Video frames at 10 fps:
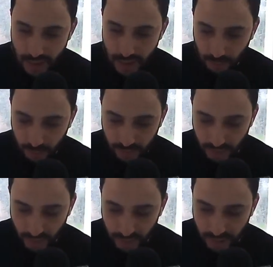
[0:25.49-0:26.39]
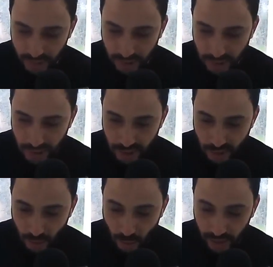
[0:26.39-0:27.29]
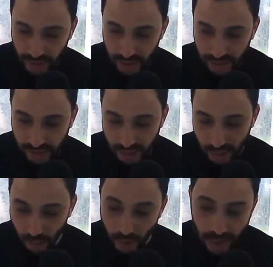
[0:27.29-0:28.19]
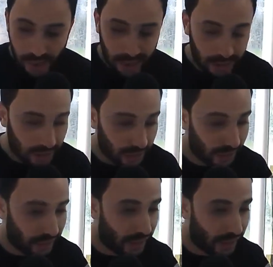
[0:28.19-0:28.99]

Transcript: المستجدات الوطنية وأيضا